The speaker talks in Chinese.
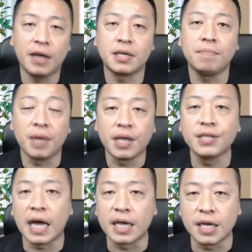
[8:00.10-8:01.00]
生每天
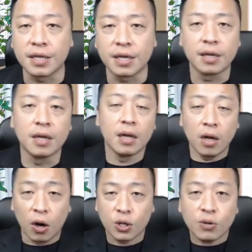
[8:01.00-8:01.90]
涨停的
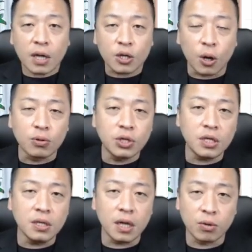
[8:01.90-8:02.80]
哦，通常投
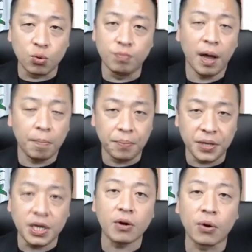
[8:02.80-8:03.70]
机的股票比
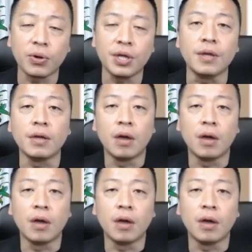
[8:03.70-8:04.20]
较容易。